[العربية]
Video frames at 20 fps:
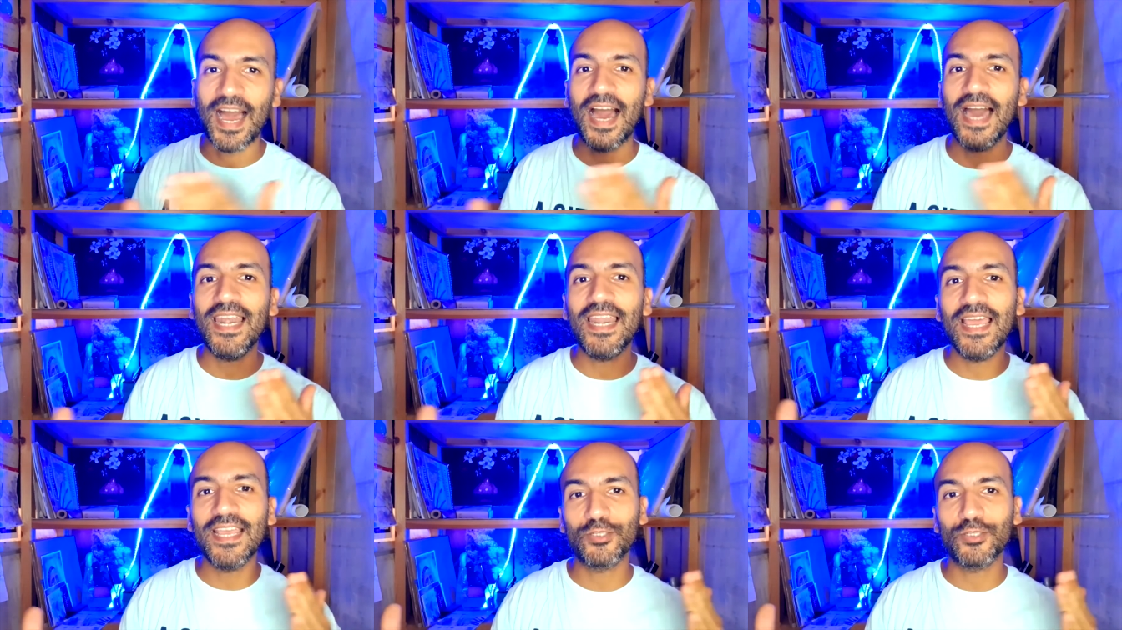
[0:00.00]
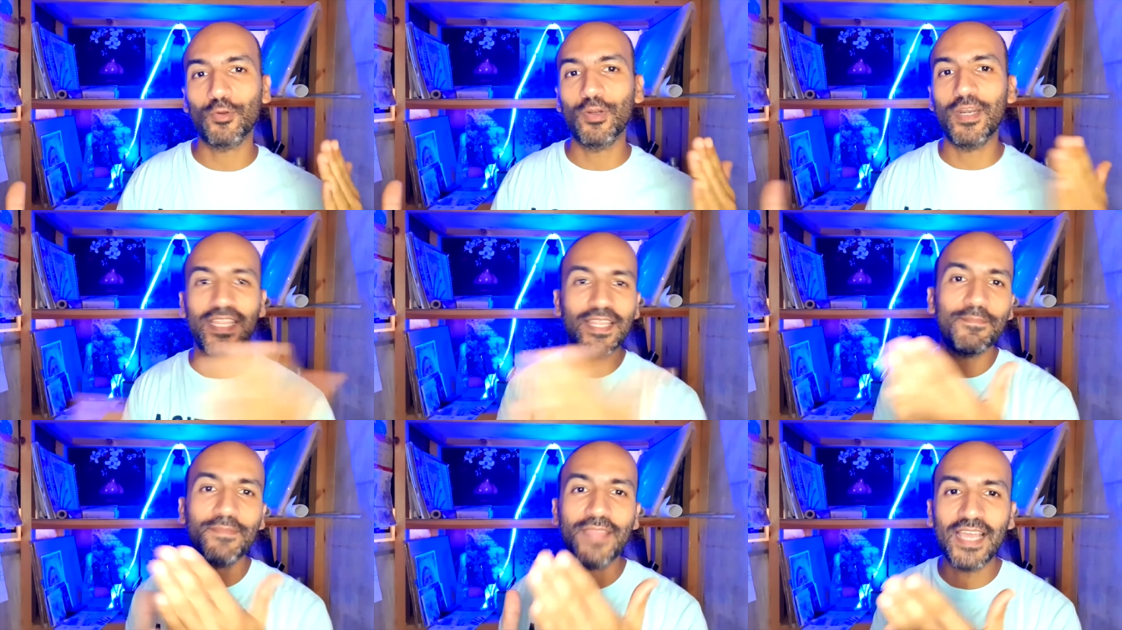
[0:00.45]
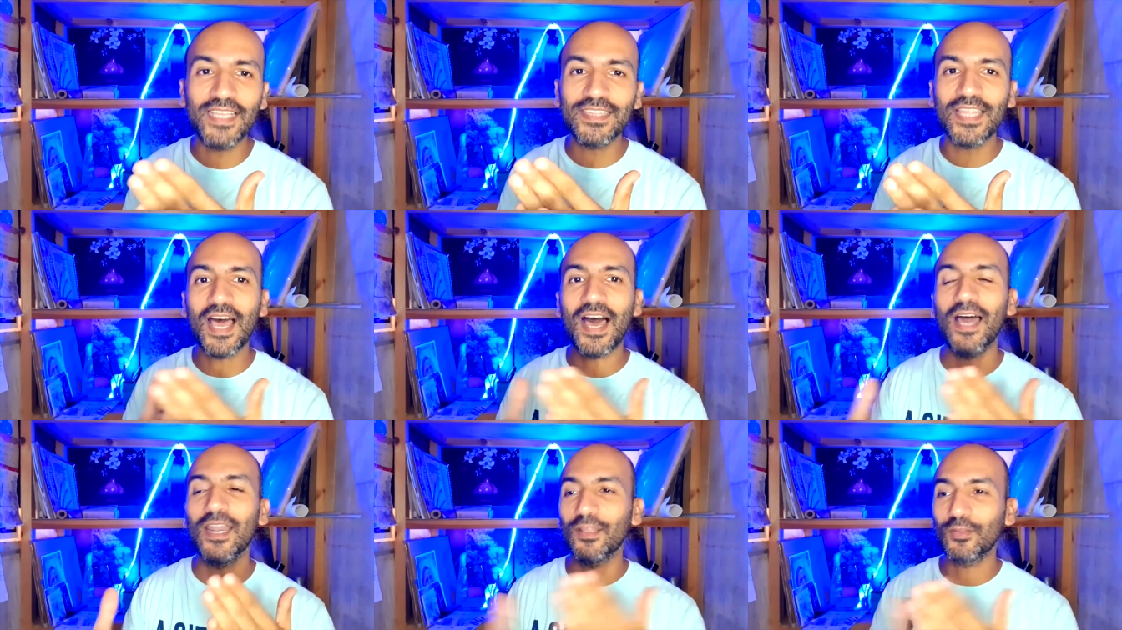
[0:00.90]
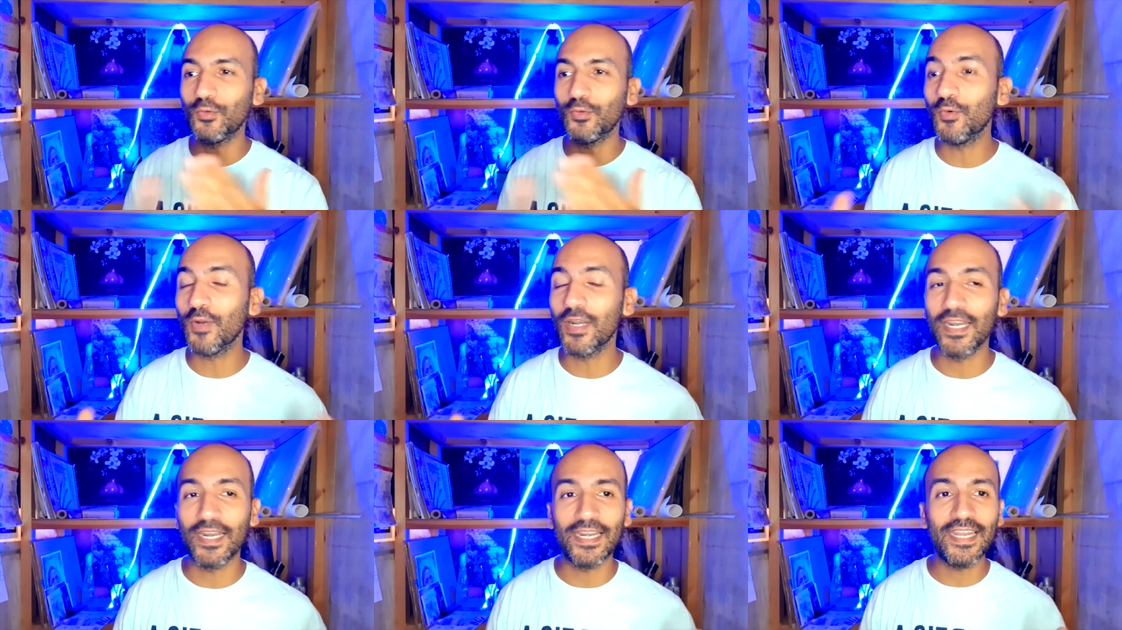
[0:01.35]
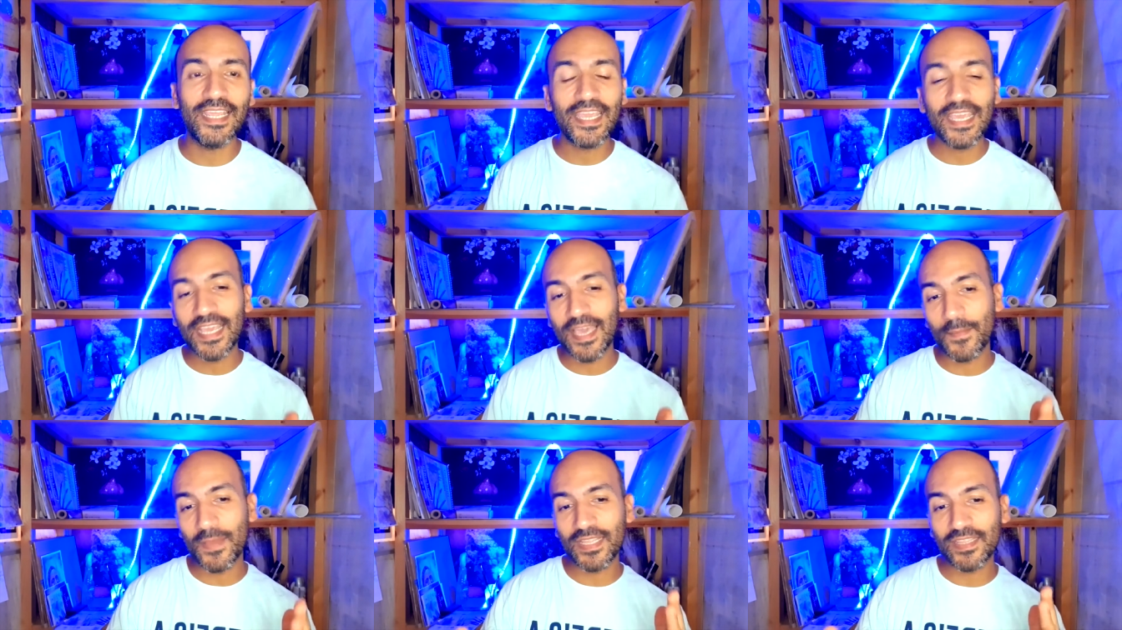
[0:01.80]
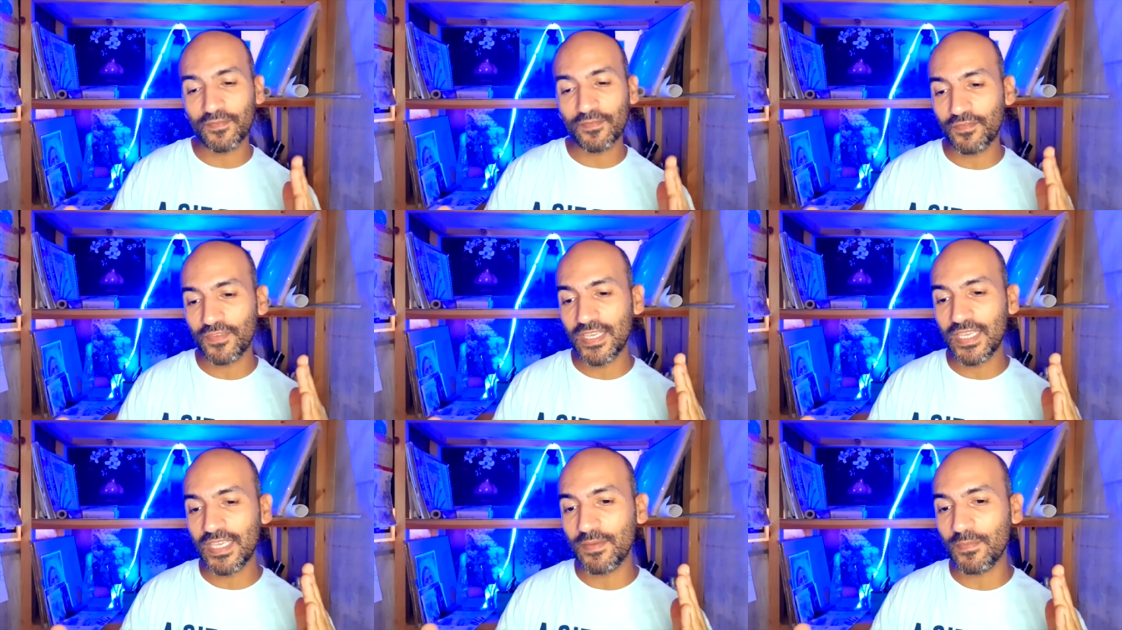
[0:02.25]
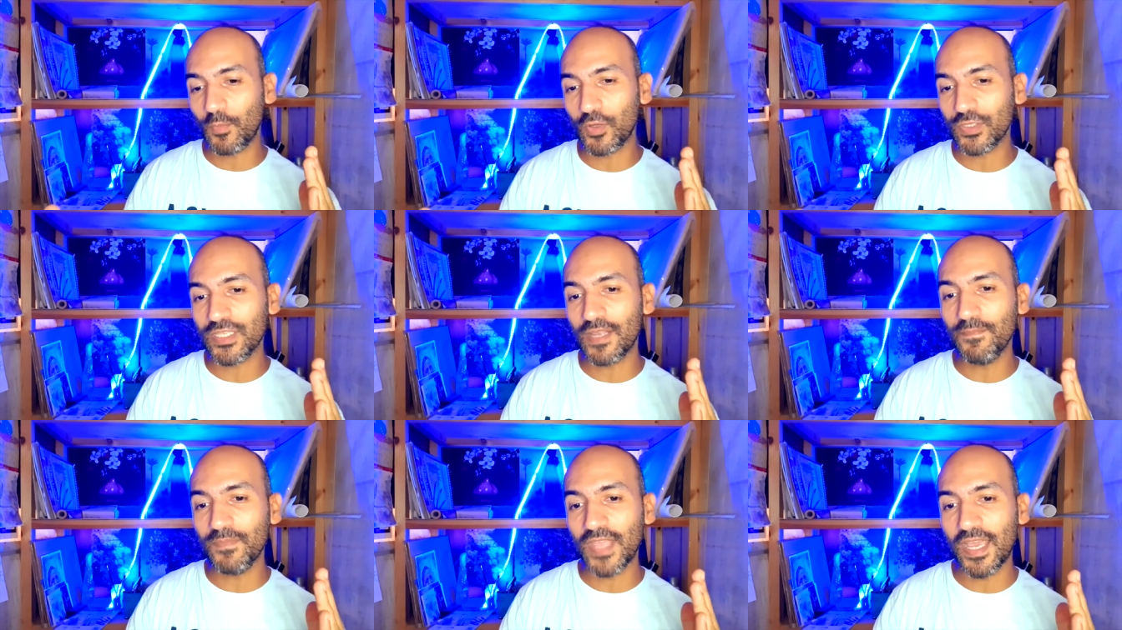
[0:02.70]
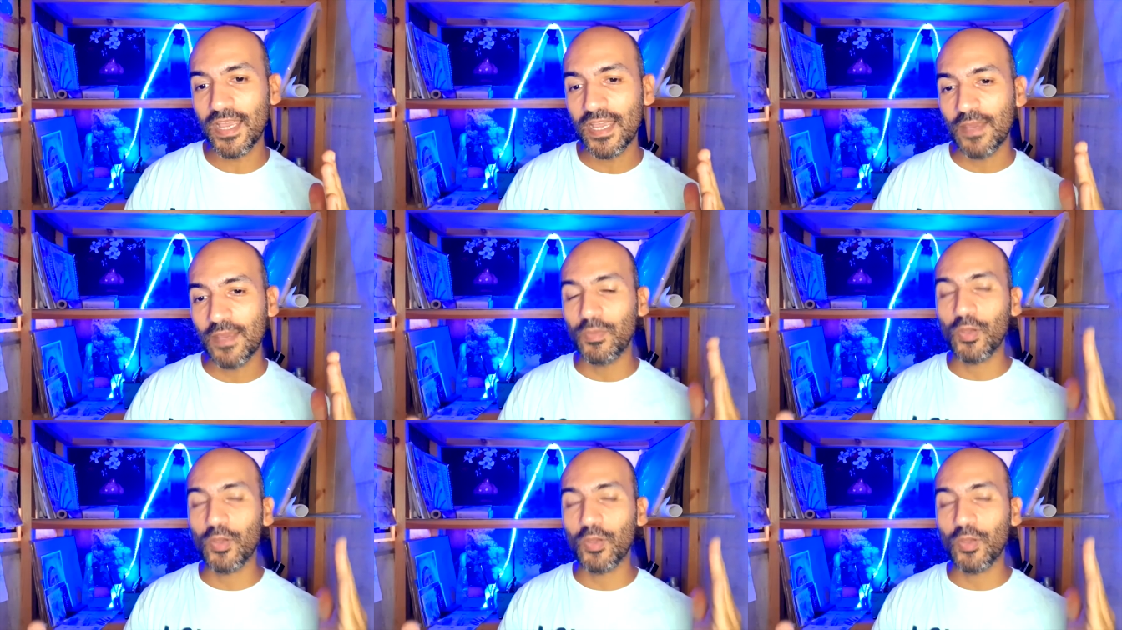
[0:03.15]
على الشغلانه بتاعتنا على طول ليه كمان في معظمنا